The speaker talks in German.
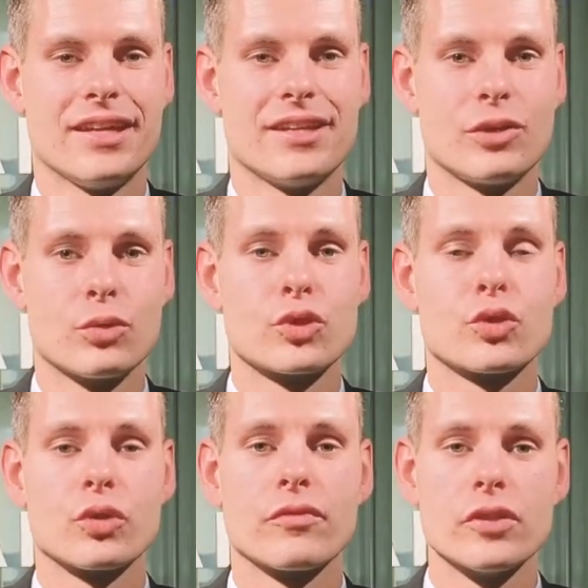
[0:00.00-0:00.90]
Die
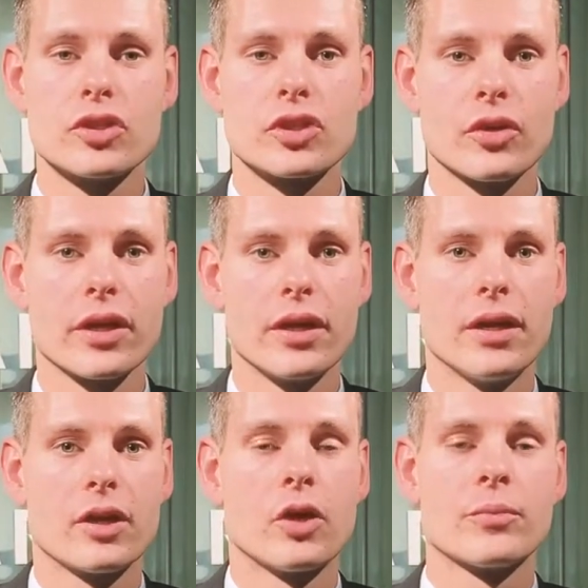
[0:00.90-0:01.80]
Grundstückgewinnsteuer
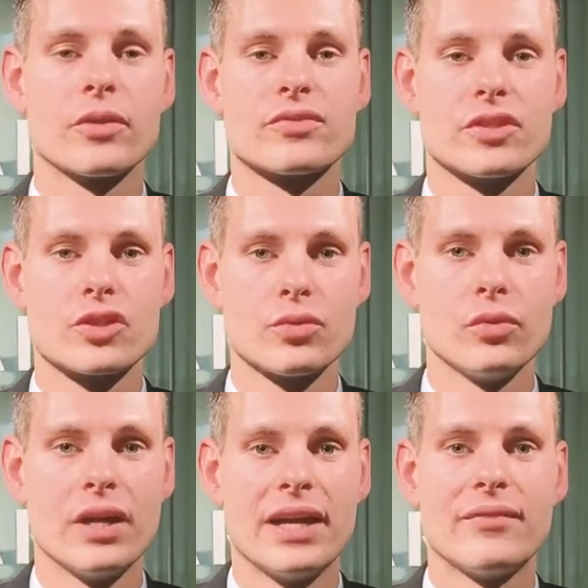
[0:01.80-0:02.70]
kommt auf Sie
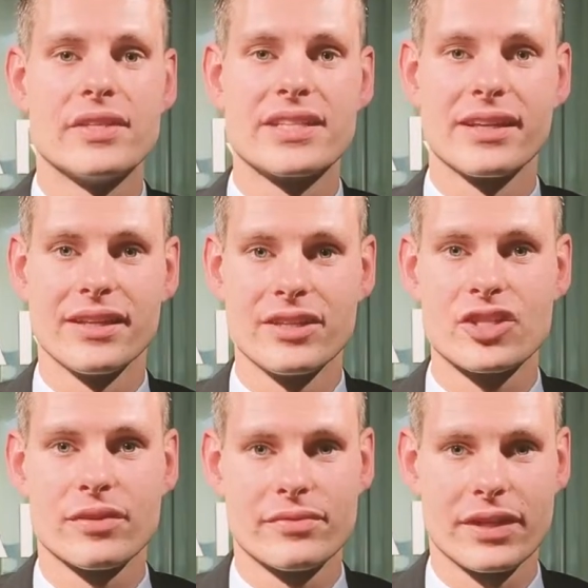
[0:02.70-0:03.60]
zu, wenn Sie Ihre
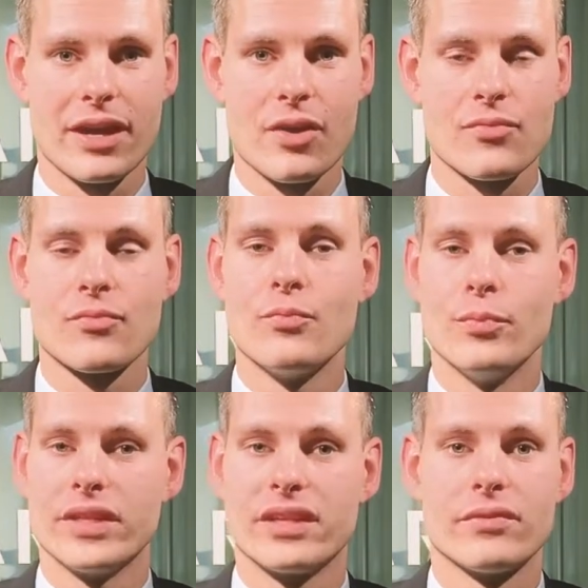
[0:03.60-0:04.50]
Liegenschaft verkaufen
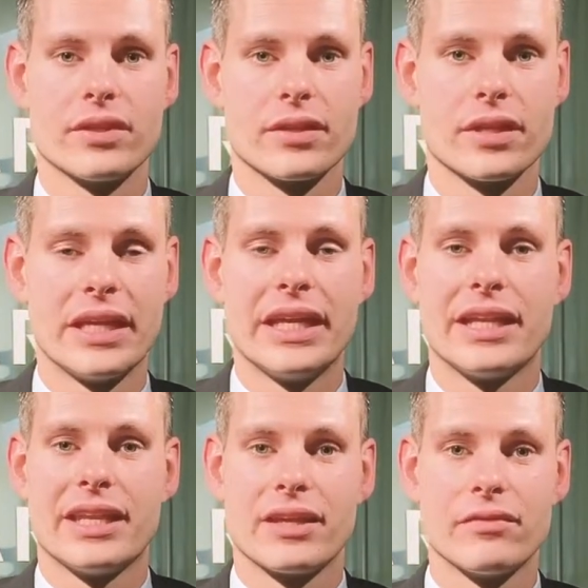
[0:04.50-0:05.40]
mit Gewinn.
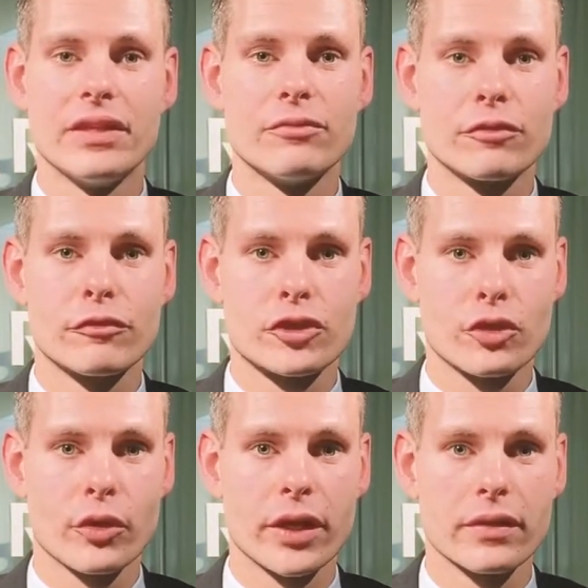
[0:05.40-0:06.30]
Der Gewinn wird
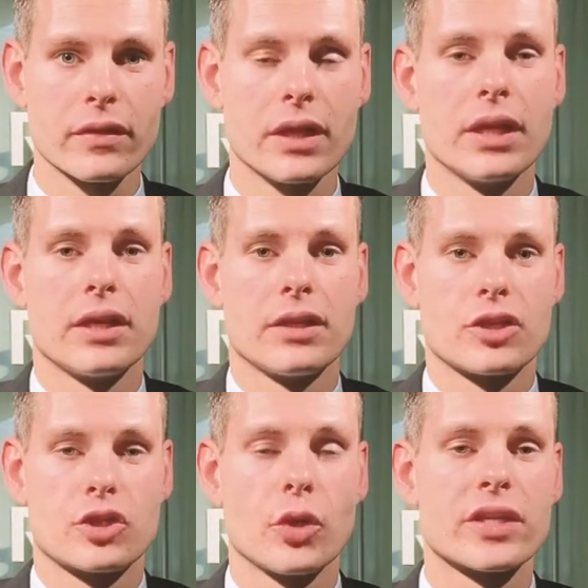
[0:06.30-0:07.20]
versteuert. Der
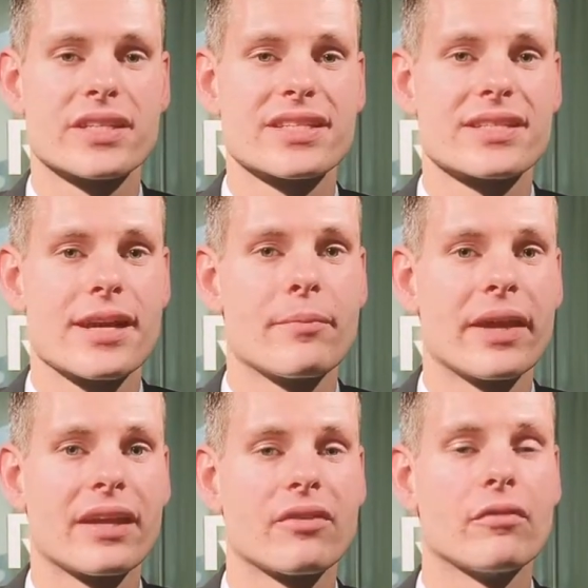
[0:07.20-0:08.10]
Steuersatz ist
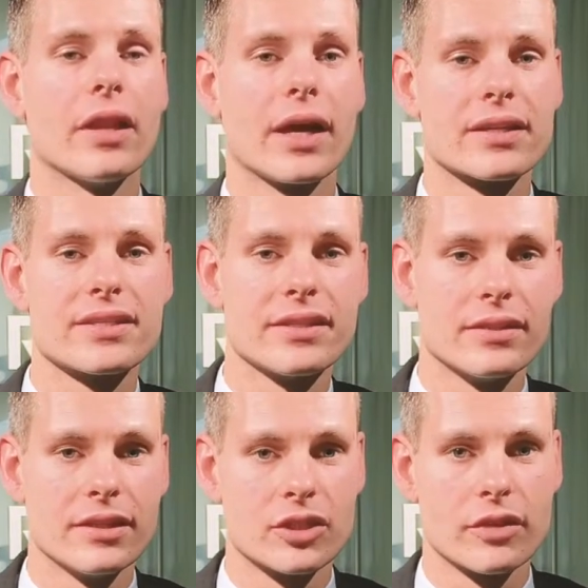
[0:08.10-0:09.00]
abhängig, wie lange Sie
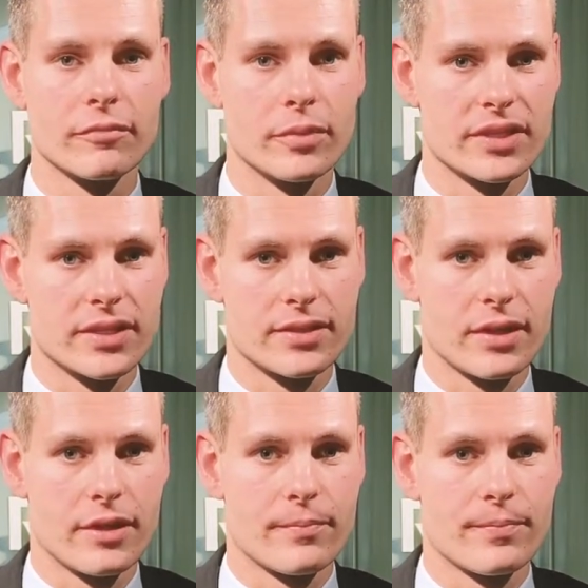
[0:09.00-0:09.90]
die Liegenschaft besessen
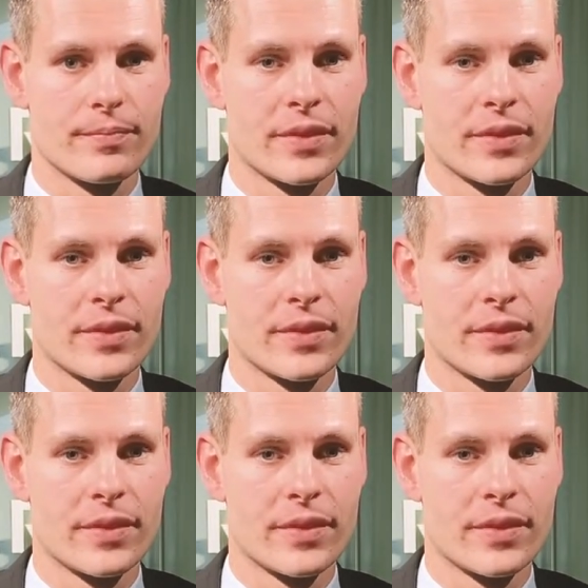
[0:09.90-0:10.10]
haben.